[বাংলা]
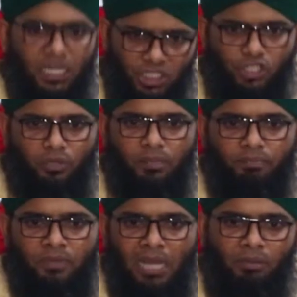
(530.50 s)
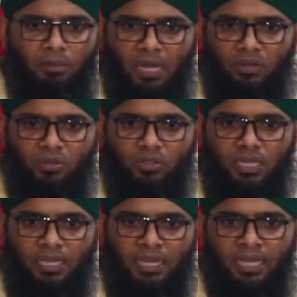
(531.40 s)
হাদিস আমার বানানো
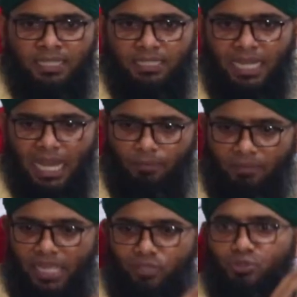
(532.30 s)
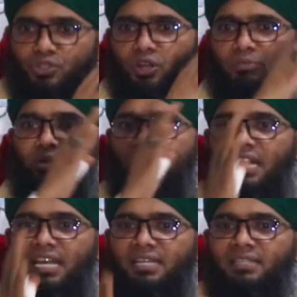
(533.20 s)
কথা না তাইলে আমরা এত
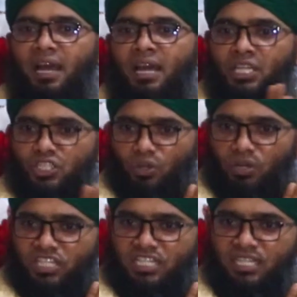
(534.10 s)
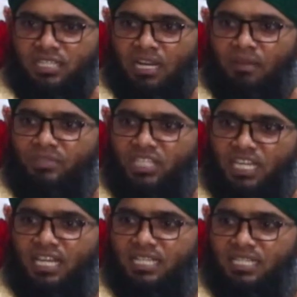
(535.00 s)
চমৎকার একটা জলসা সাজালাম
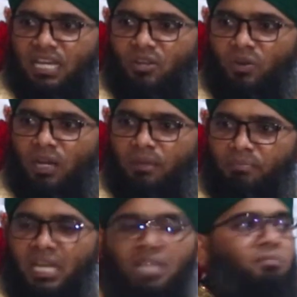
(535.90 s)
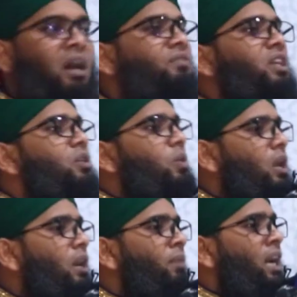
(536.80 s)
জিকির আসকার করলাম মিলাদ মাহবিল
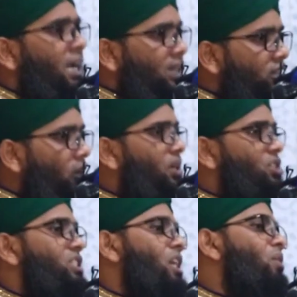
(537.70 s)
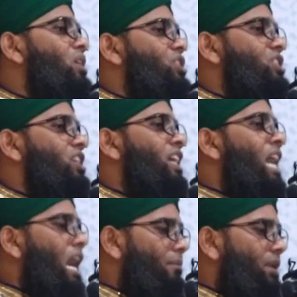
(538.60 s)
করলাম সবার যাওয়ার সাথে
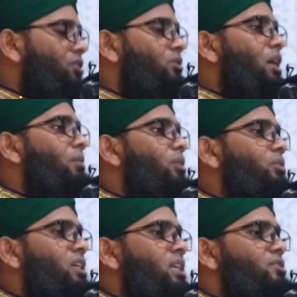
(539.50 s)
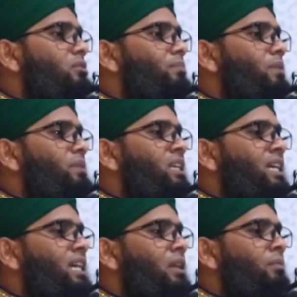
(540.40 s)
আমরা একটু তাবারক নিয়ে রাসুল প্রেমে
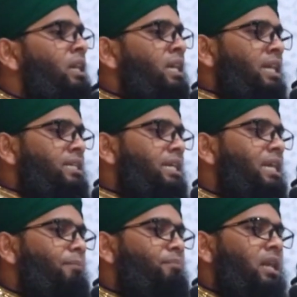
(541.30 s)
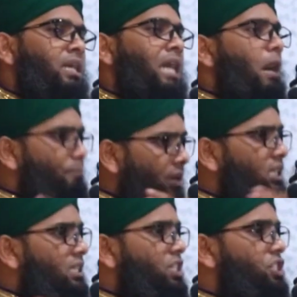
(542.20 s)
নিয়ে গেলাম এটা কি আপনারা কি
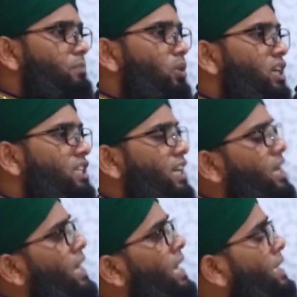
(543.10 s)
আপনাদের দৃষ্টিভঙ্গি থেকে